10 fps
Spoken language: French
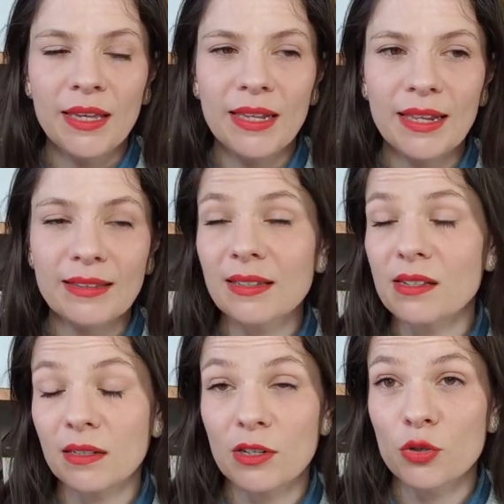Il est
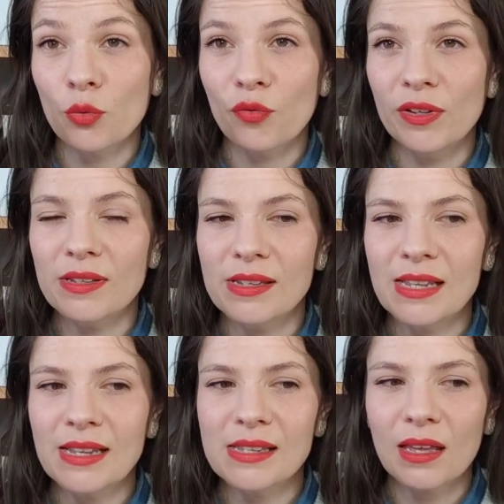très attachant en fait, et
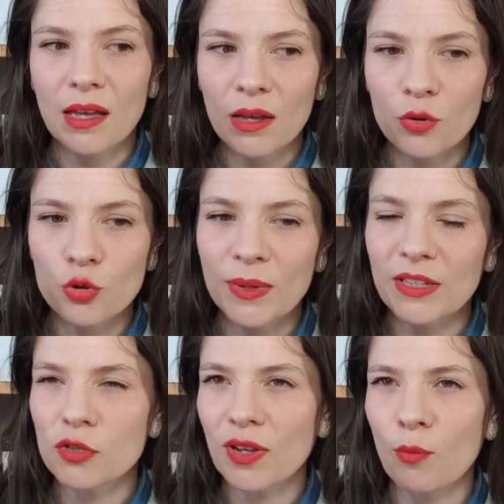c'est assez rare que je
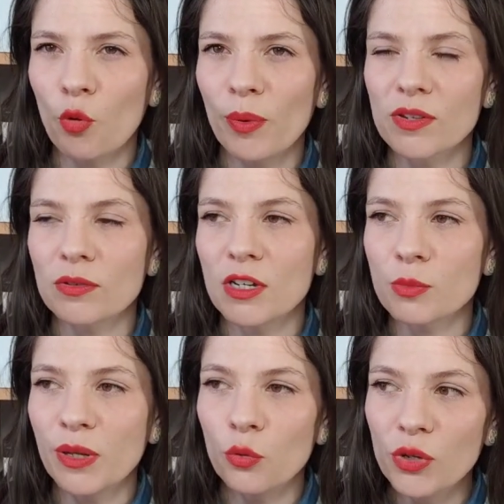m'attache vraiment au personnage,
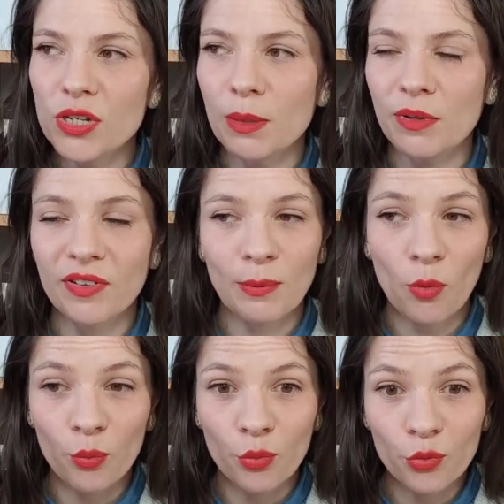mais lui, je l'aimais
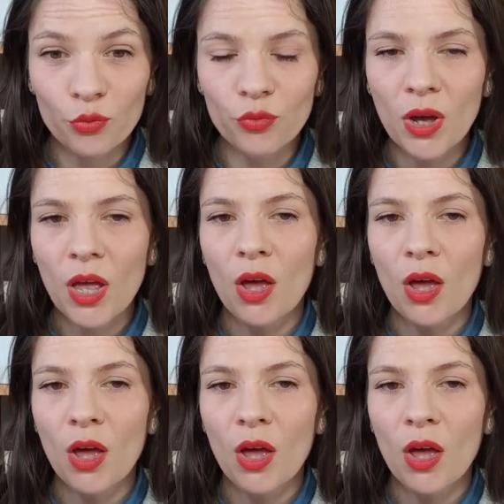vraiment beaucoup